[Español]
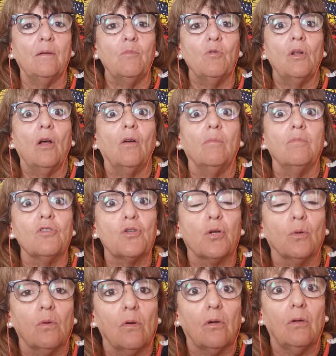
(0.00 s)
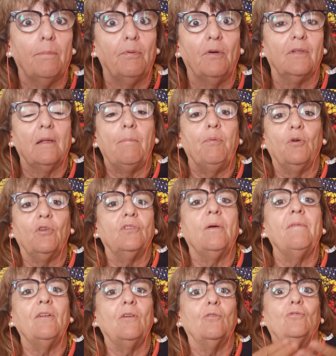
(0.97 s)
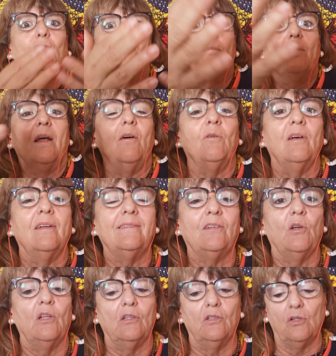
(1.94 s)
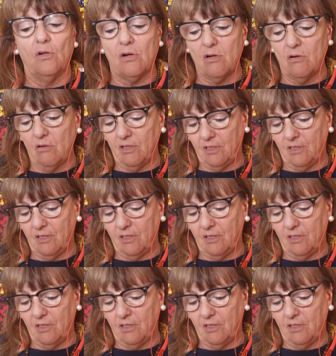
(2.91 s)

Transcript: y que se morían como churros porque tampoco estaban acostumbrados a esos entornos.